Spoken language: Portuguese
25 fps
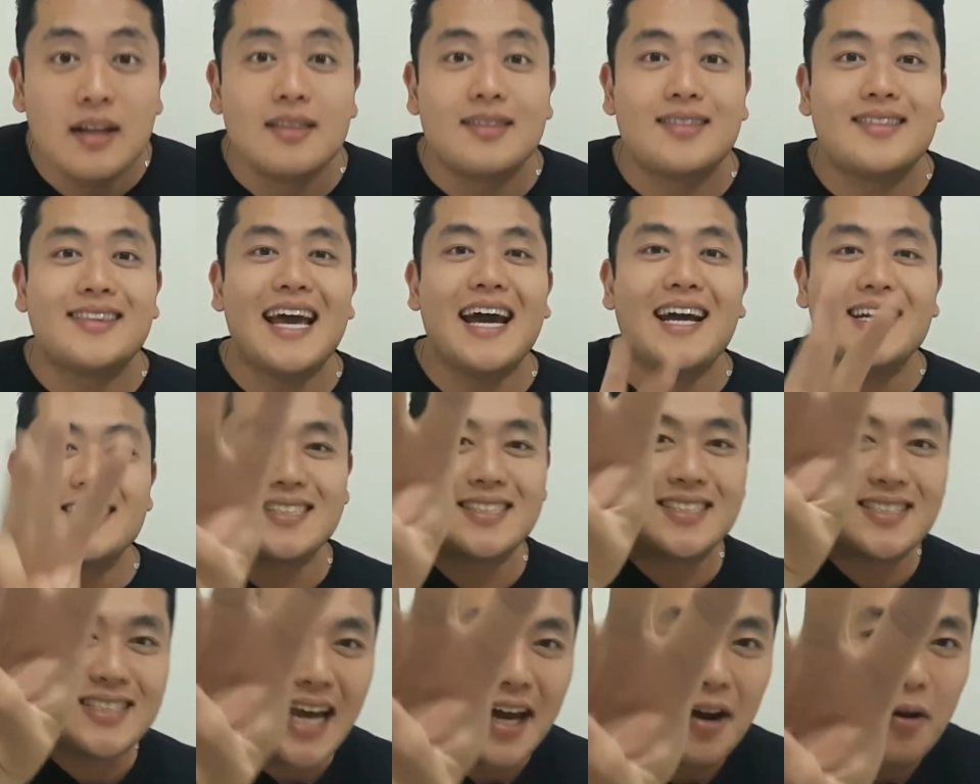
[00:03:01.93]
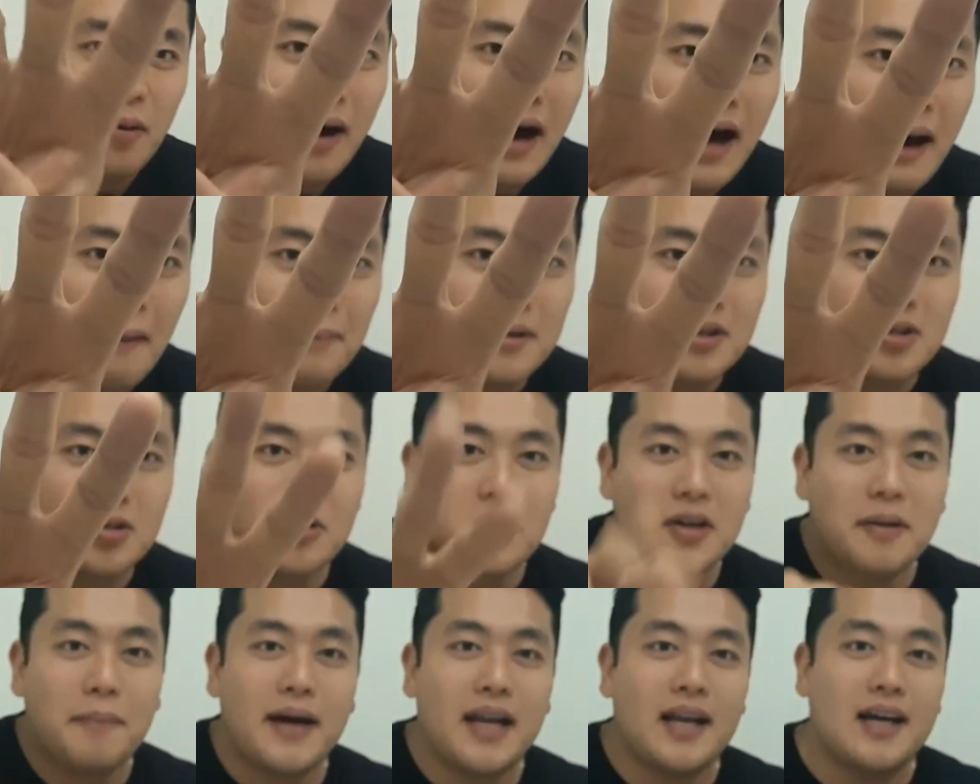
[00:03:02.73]
Terceiro
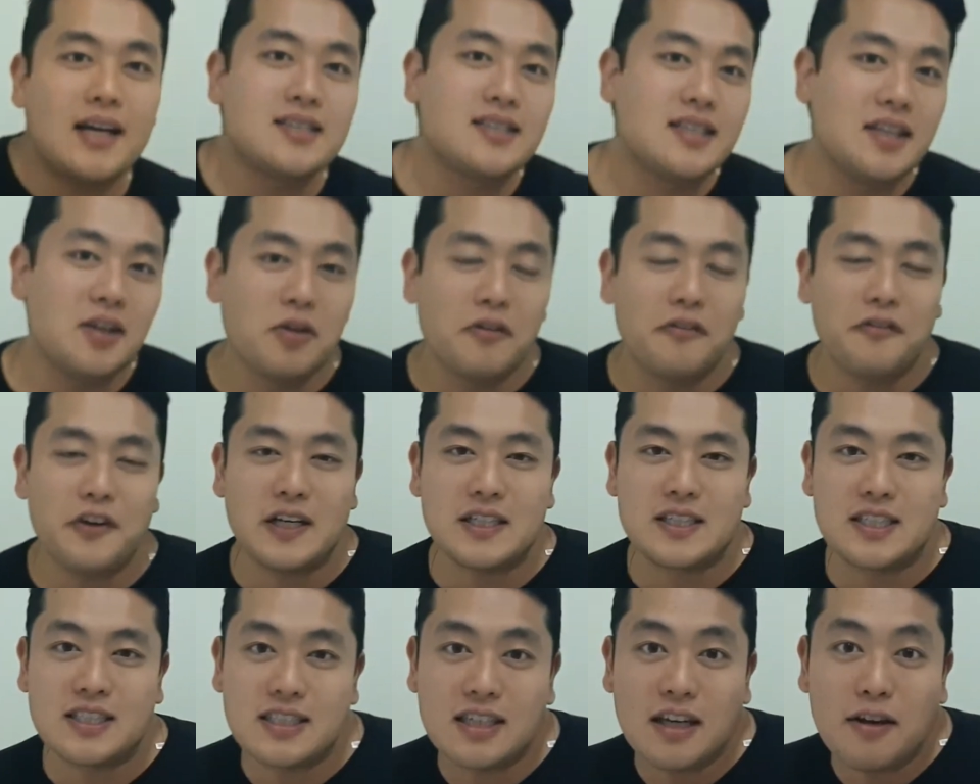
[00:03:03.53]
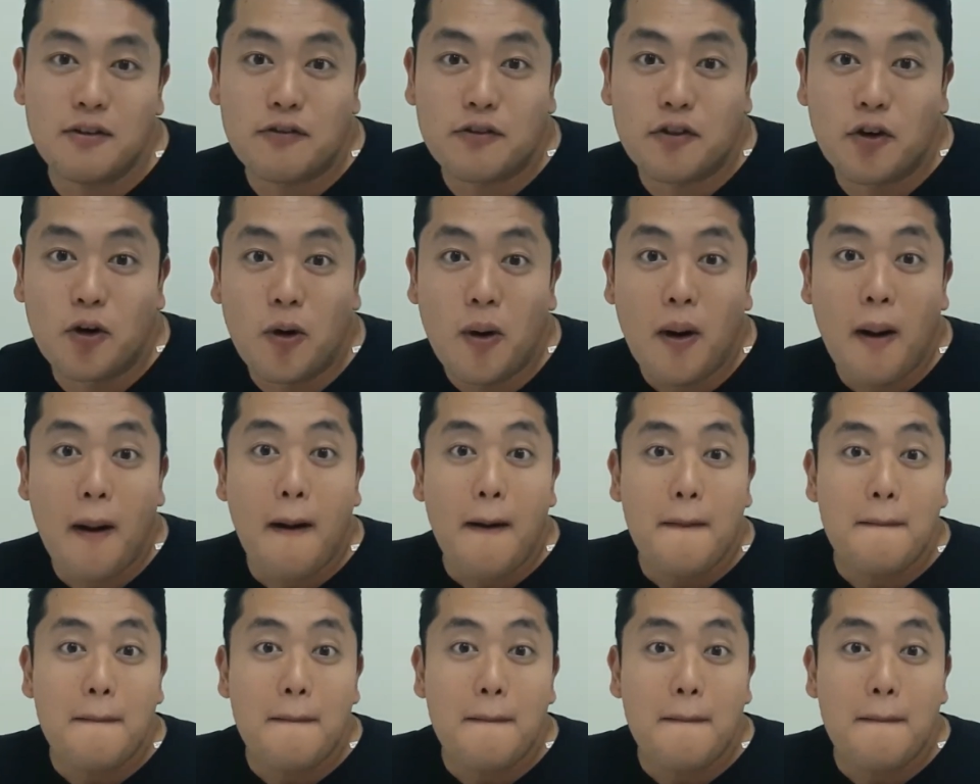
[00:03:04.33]
hábito que parece inofensivo: